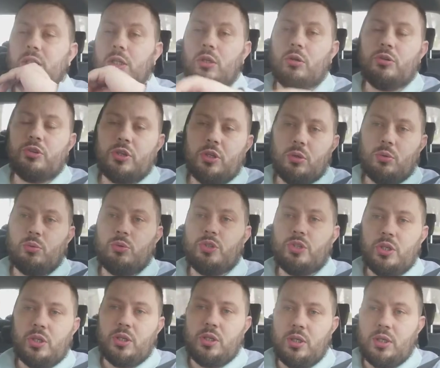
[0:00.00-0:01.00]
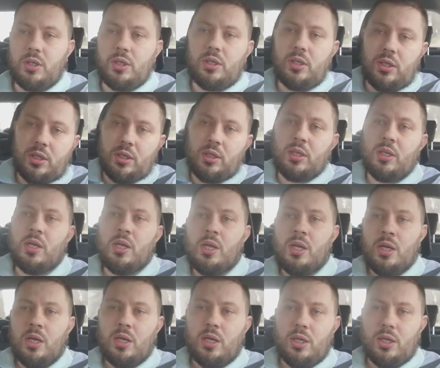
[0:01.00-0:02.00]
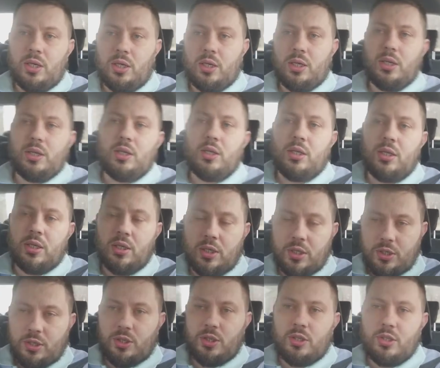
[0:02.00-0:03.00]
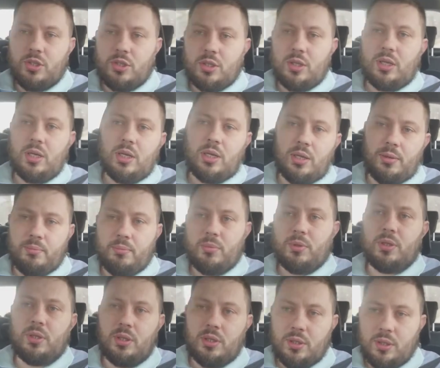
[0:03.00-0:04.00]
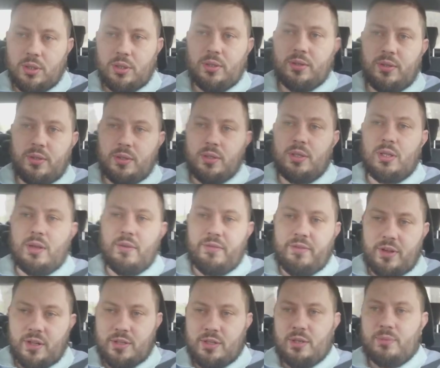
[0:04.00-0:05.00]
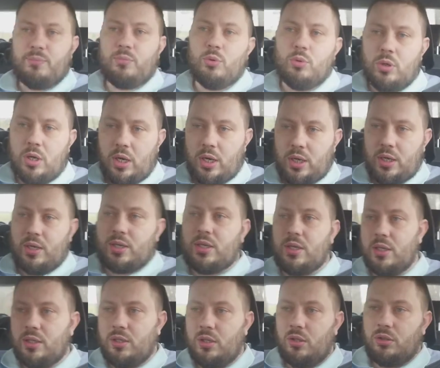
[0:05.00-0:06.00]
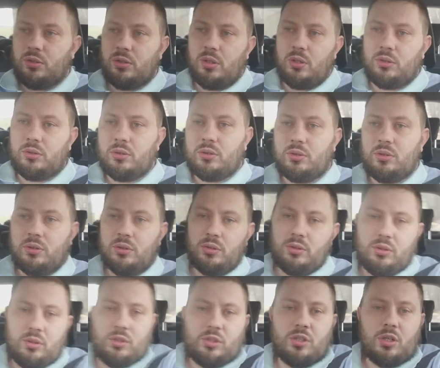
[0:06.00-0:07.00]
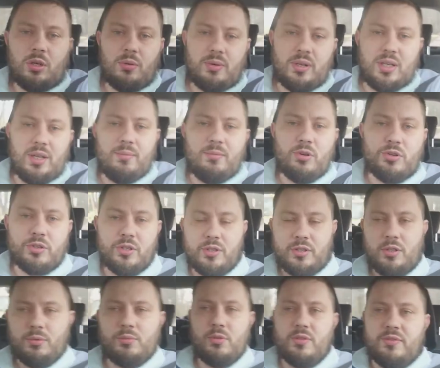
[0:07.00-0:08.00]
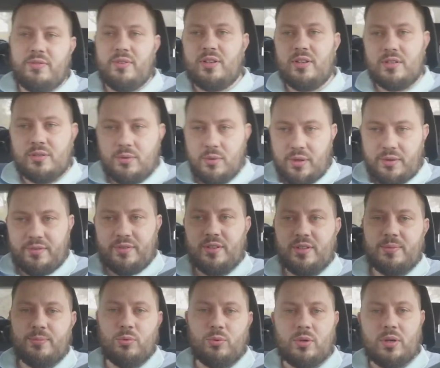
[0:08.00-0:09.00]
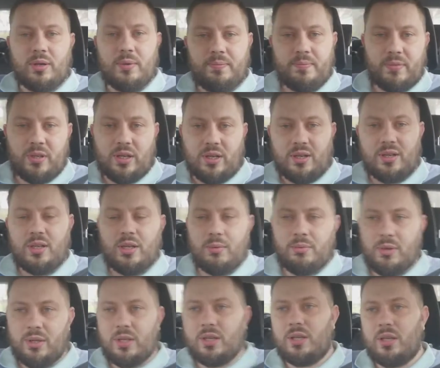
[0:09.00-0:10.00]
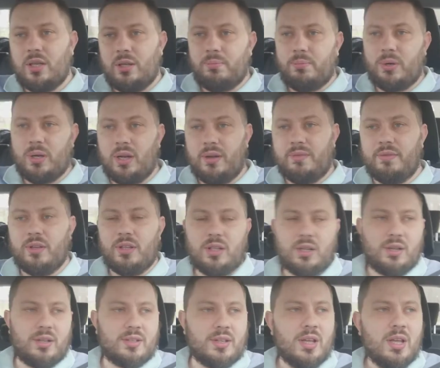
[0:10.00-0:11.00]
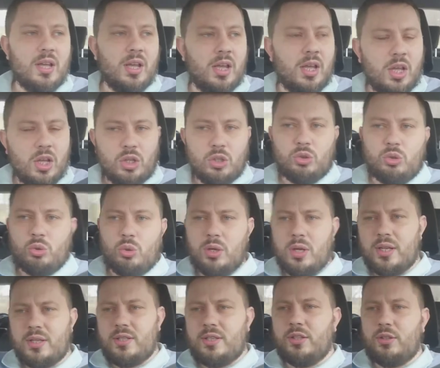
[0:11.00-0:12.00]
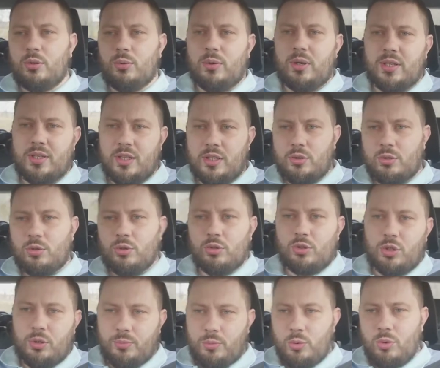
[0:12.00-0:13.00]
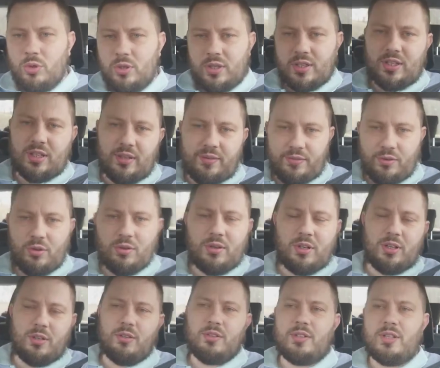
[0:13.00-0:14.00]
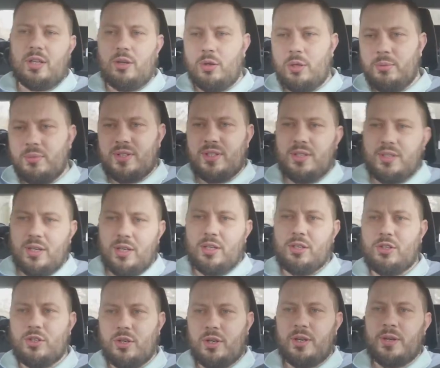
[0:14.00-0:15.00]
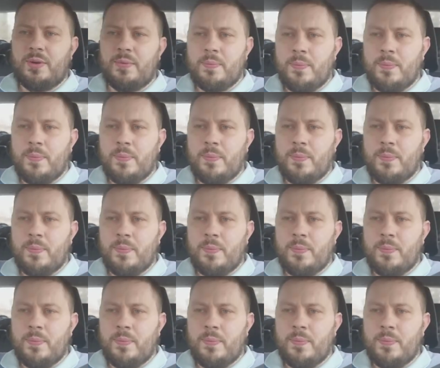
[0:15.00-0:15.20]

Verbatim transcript: to się dzieje gdzieś tam na Facebookach, no to szkoła nie może zrobić wjazdu na Facebooka, tak? Nie ma takich praw. I teraz Druga sytuacja, z którą to było zestawione, dostałem zdjęcie,